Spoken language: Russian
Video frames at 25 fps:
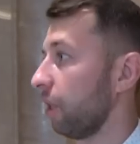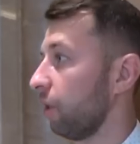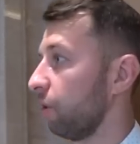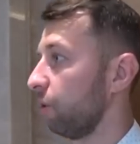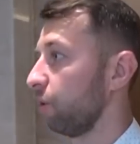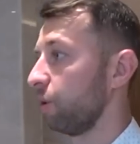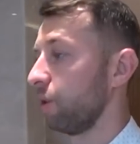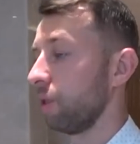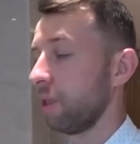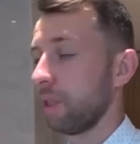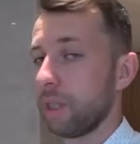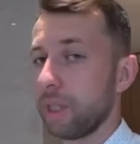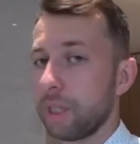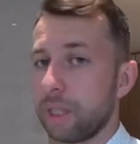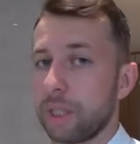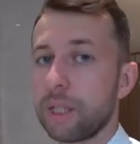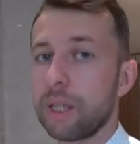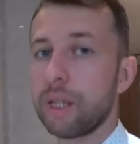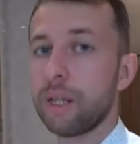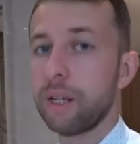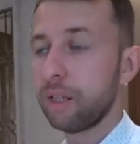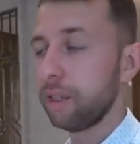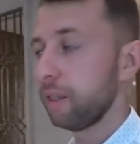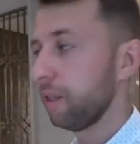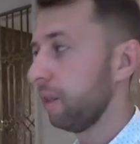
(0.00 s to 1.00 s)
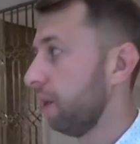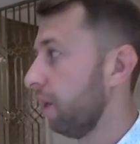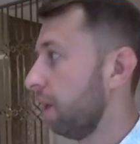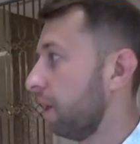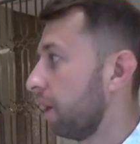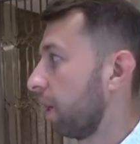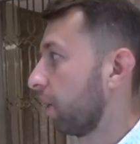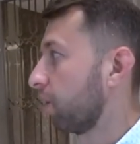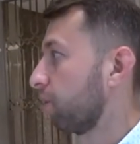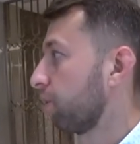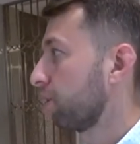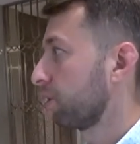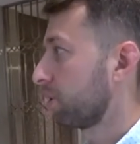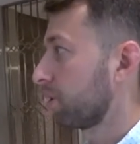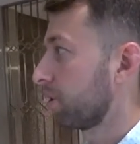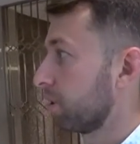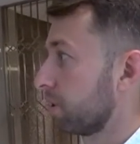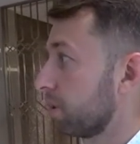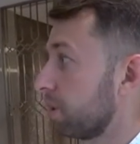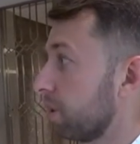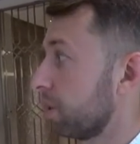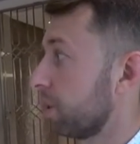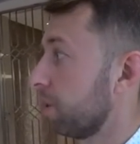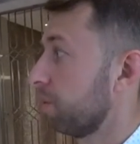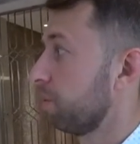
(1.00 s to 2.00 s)
какой здесь ресторан, какой здесь
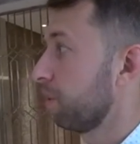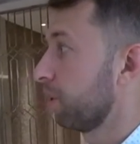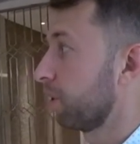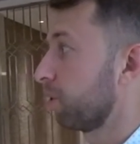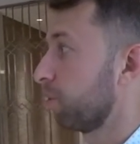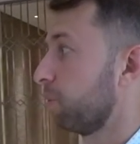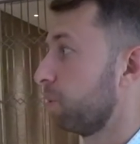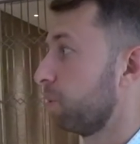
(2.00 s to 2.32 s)
ассортимент